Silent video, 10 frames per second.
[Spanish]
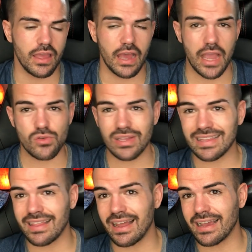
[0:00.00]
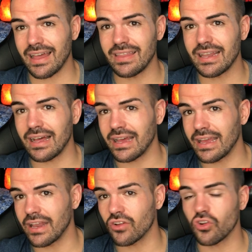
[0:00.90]
Ayúdate de la canela,
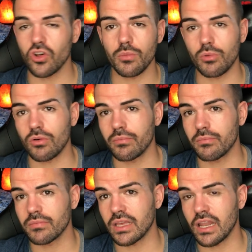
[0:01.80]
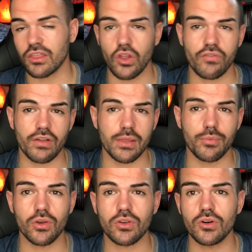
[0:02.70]
el cromo y el ácido
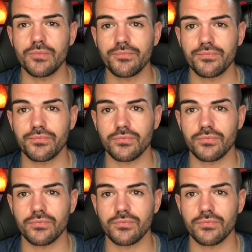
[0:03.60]
alfa-lipoico.